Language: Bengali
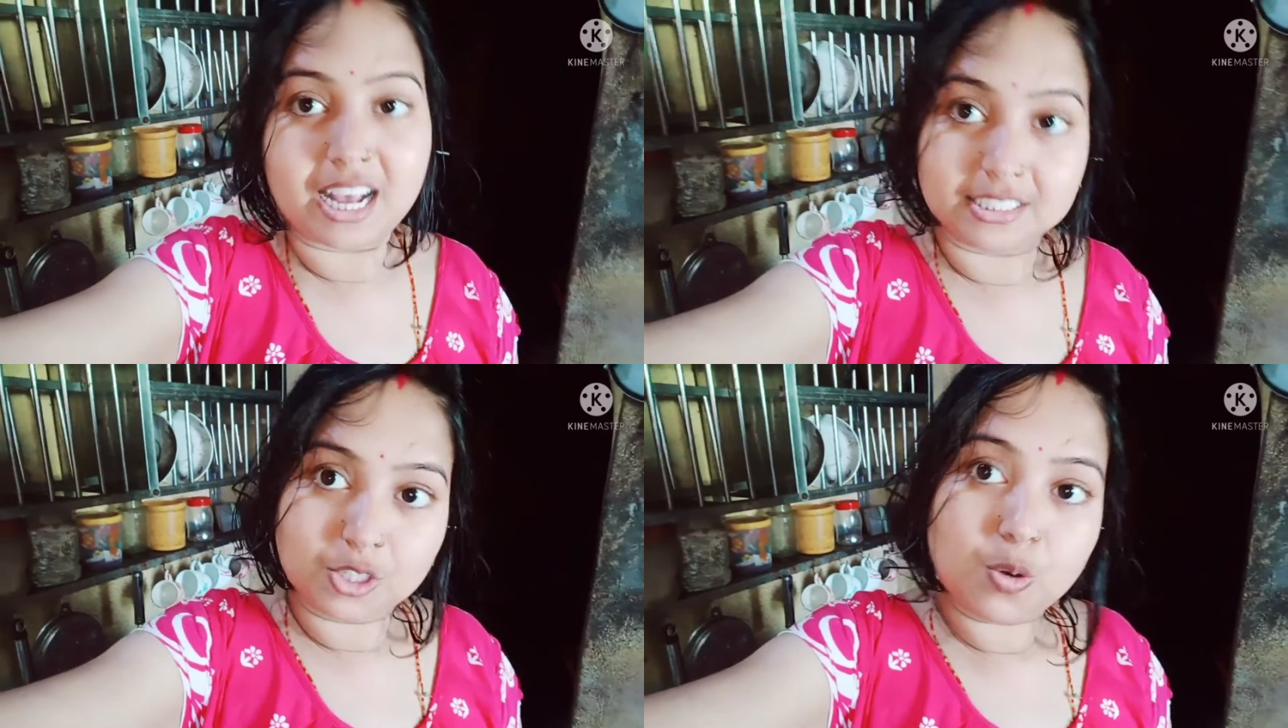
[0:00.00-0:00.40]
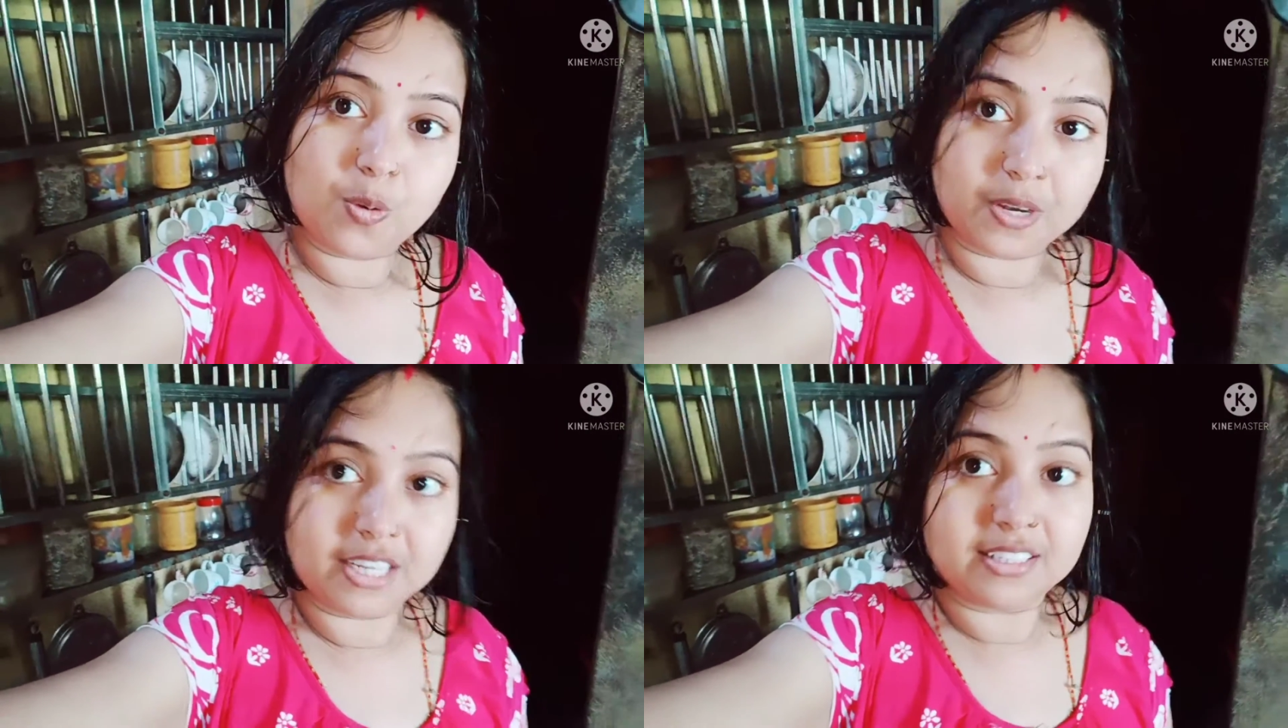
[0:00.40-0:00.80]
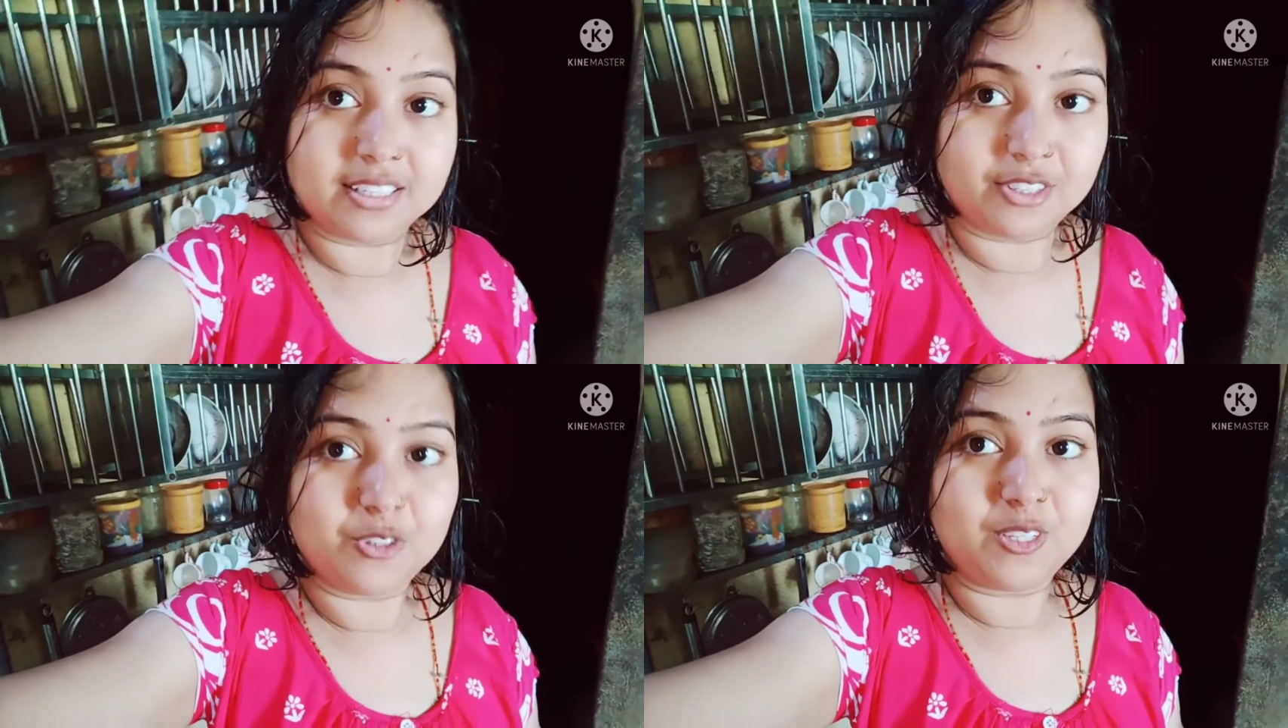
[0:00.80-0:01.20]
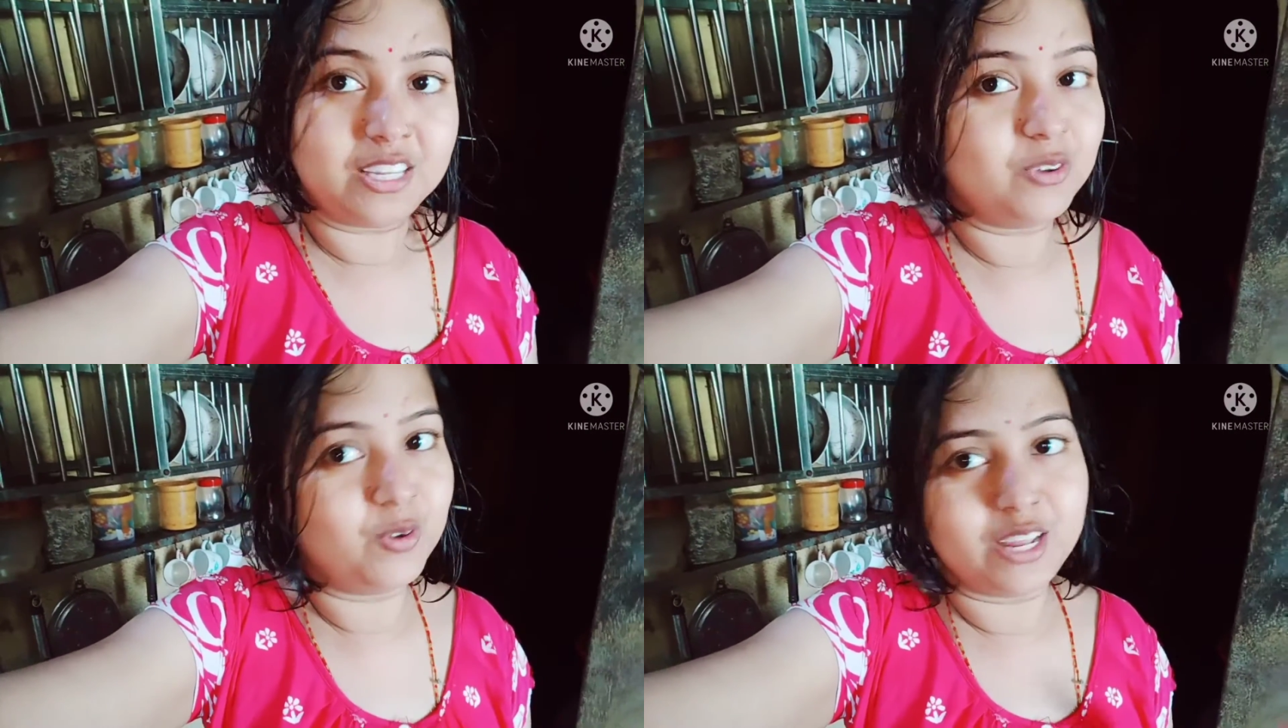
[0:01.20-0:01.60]
আজকেও হোলির দ্বিতীয় দিন
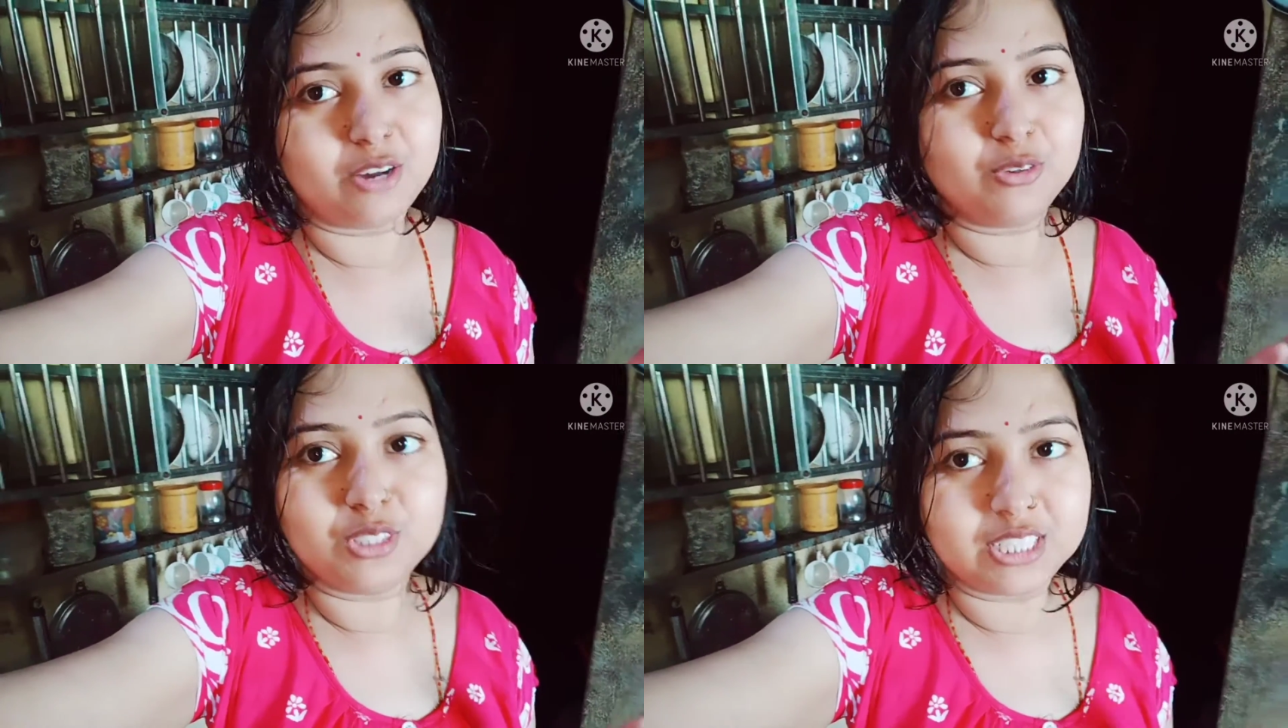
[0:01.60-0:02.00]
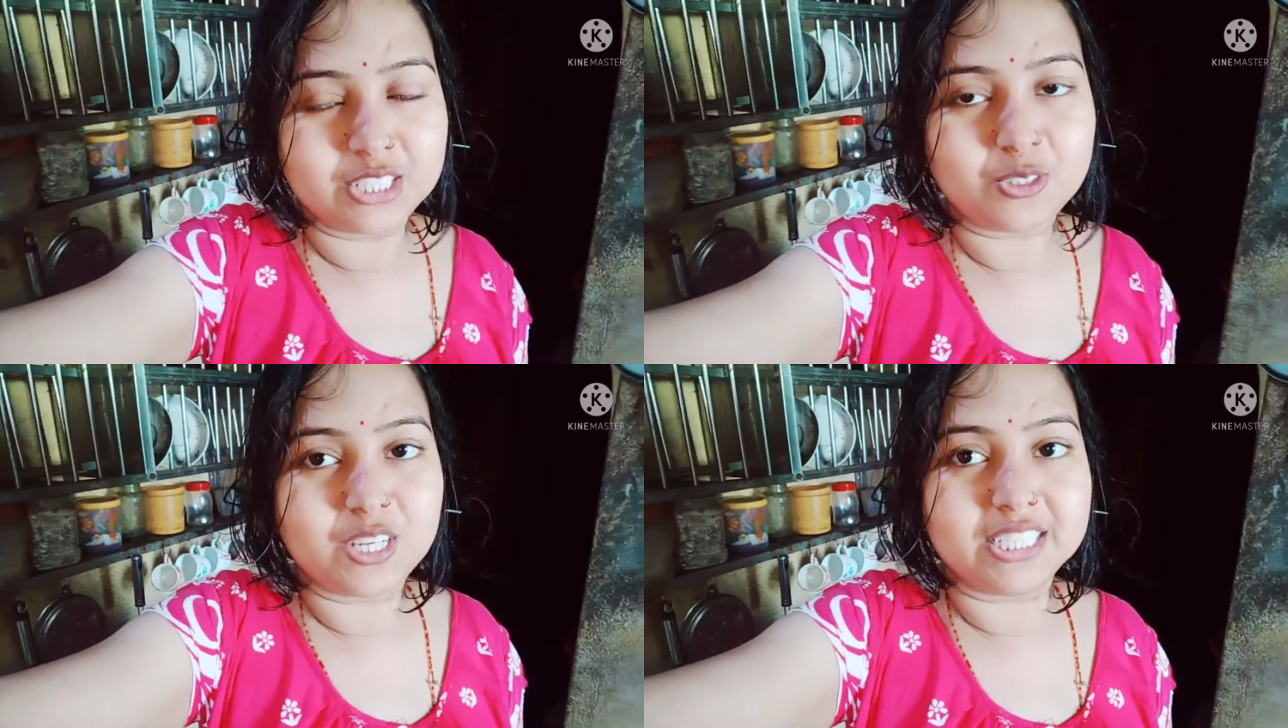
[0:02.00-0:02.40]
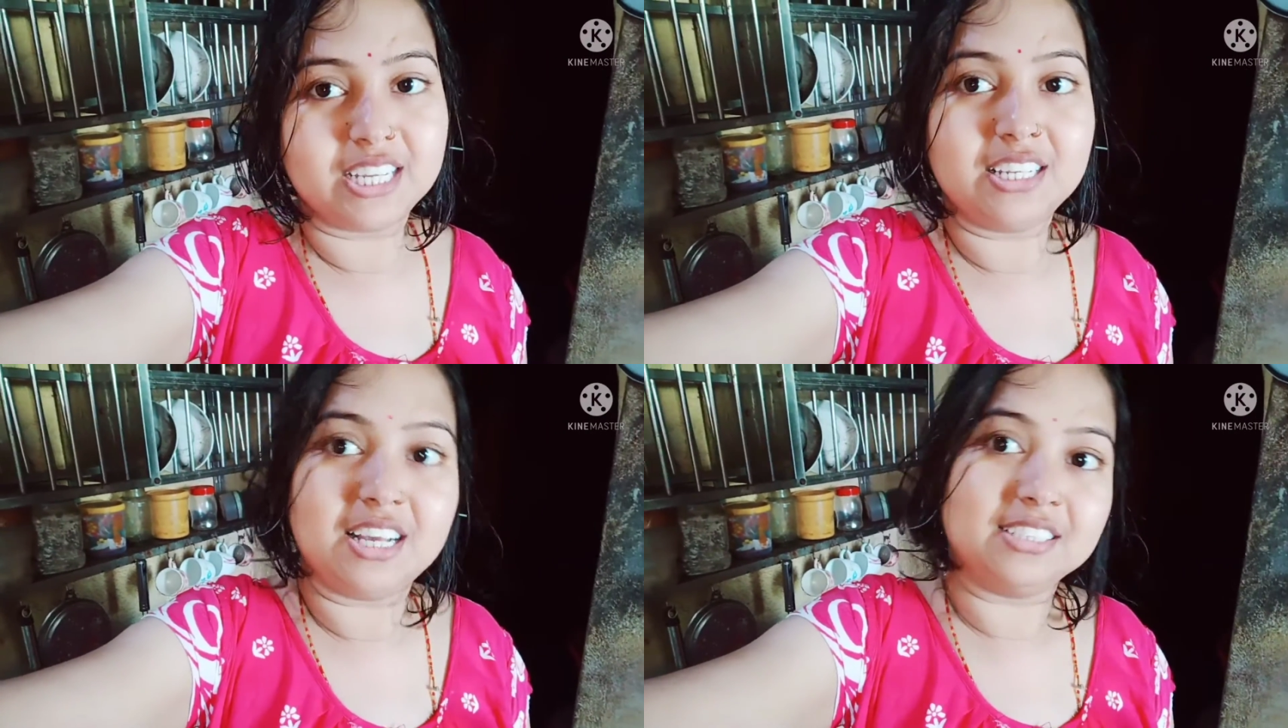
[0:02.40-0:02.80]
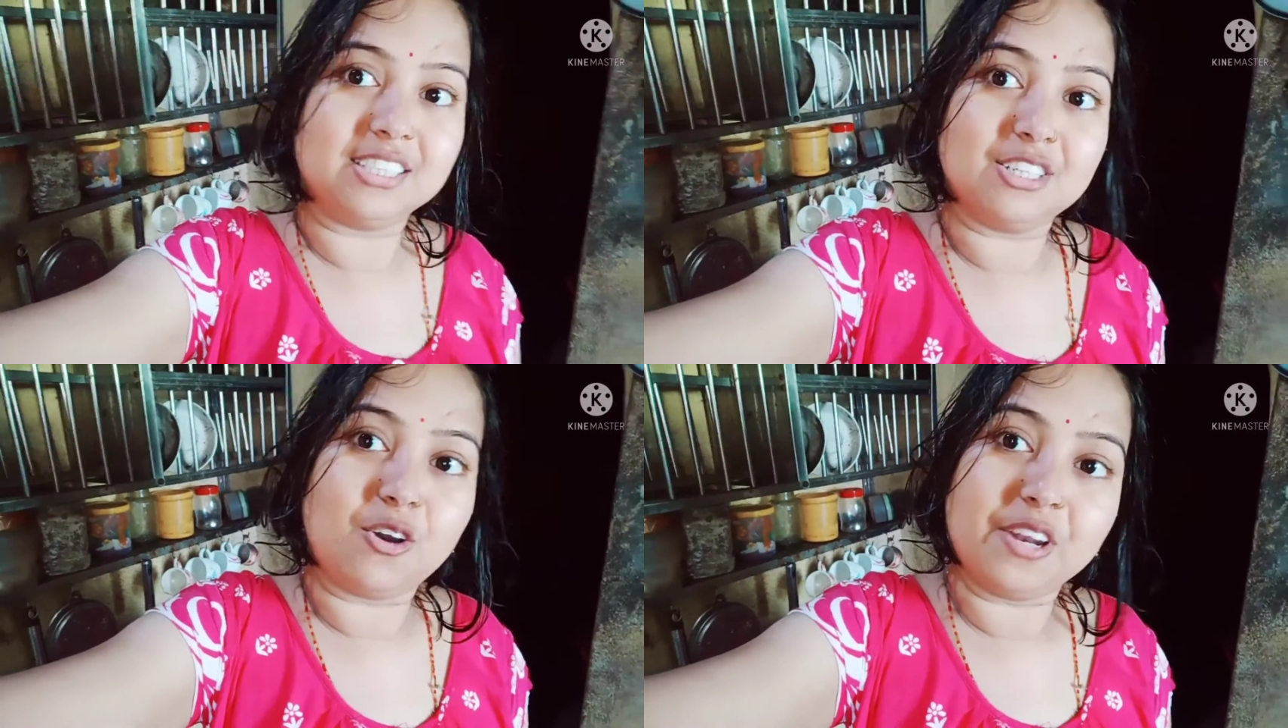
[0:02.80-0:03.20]
হোলি এখনও শেষ হয়ে যায়নি আজকে
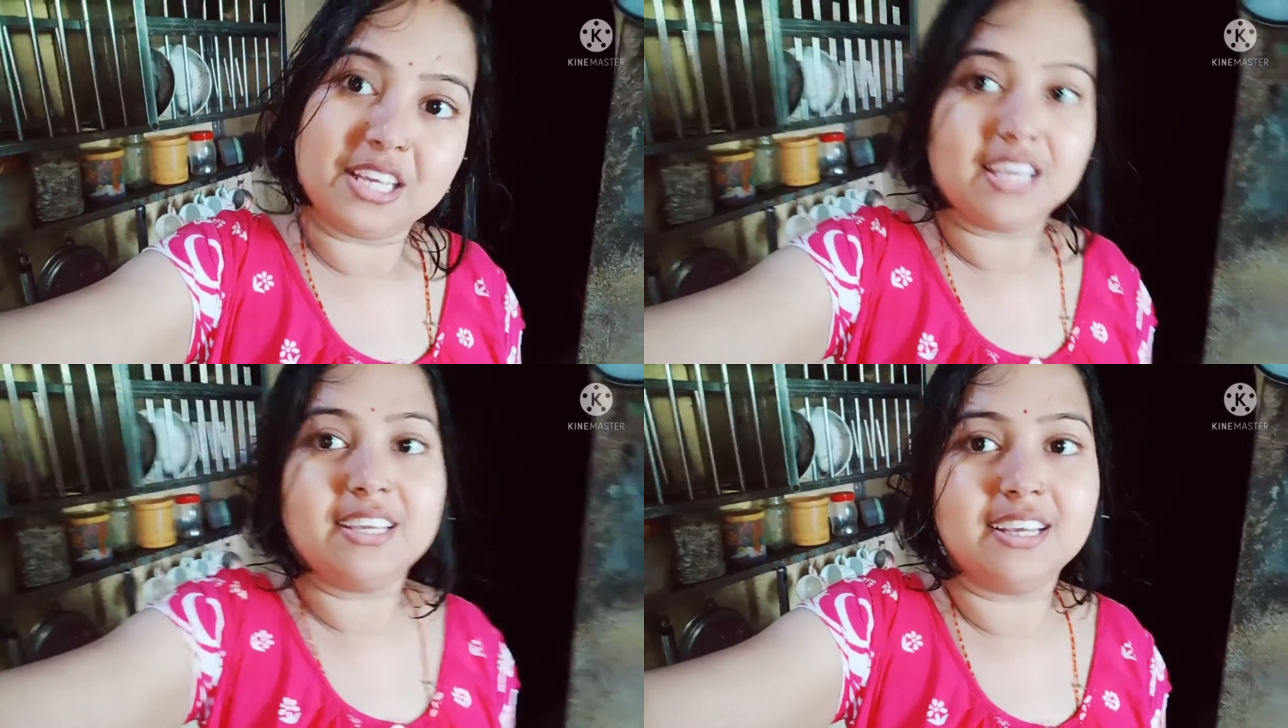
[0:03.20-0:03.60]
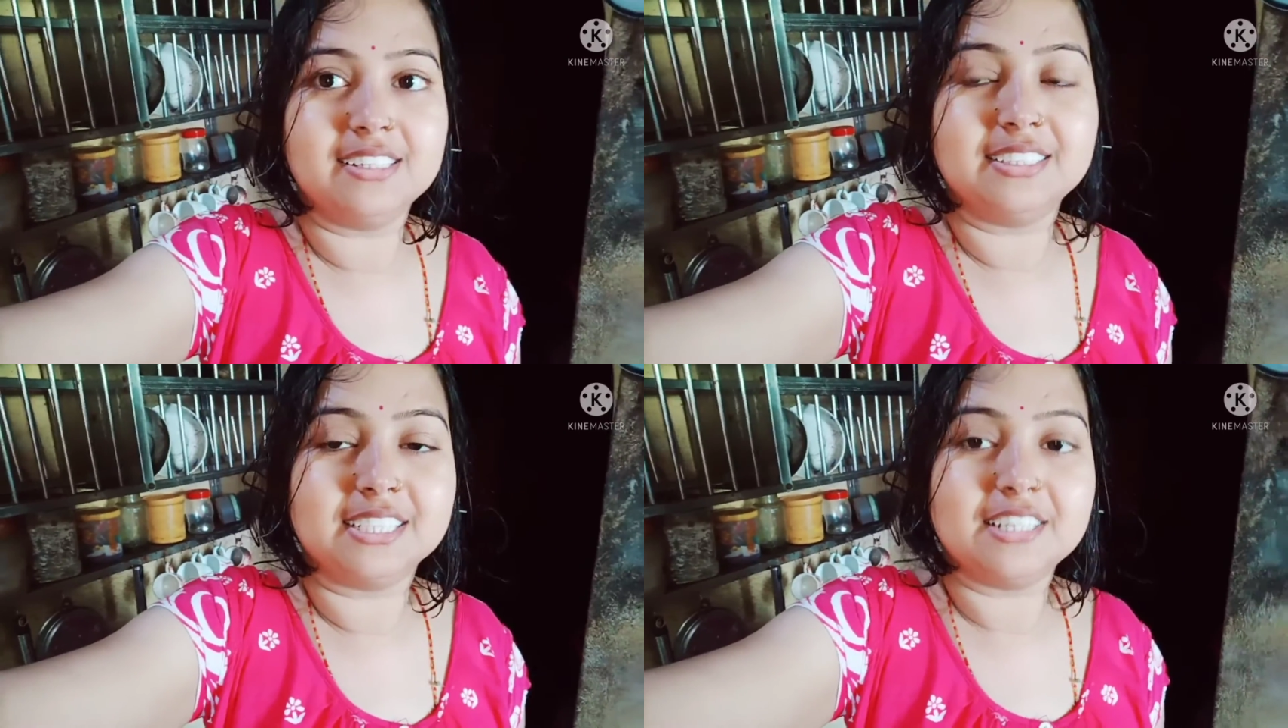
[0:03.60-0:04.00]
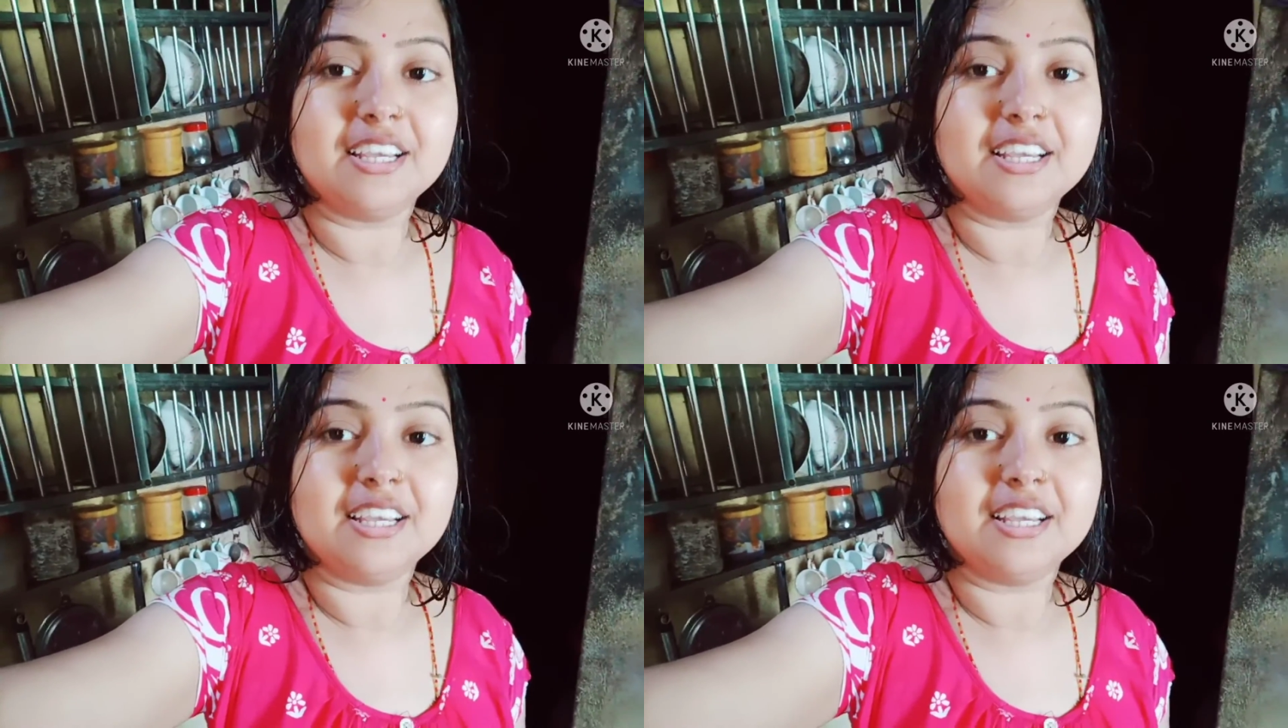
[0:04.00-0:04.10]
অনেকেই খেলছে